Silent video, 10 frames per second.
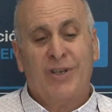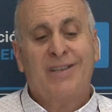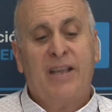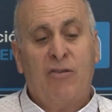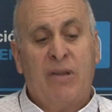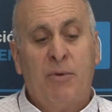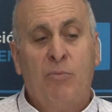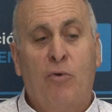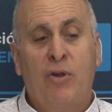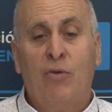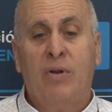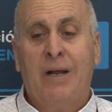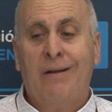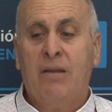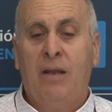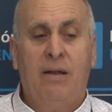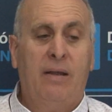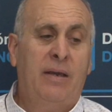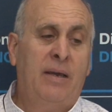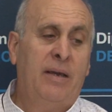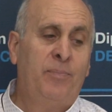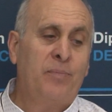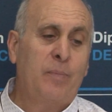este año también un poquito el cartel